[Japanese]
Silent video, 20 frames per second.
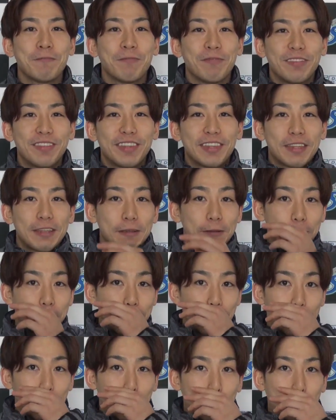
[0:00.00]
そこもちろん
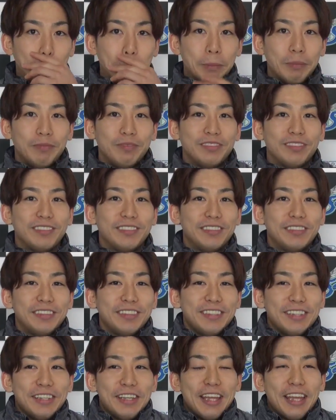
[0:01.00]
翔さん持ちでしょ
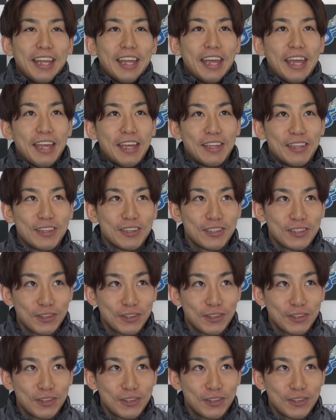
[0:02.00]
えー、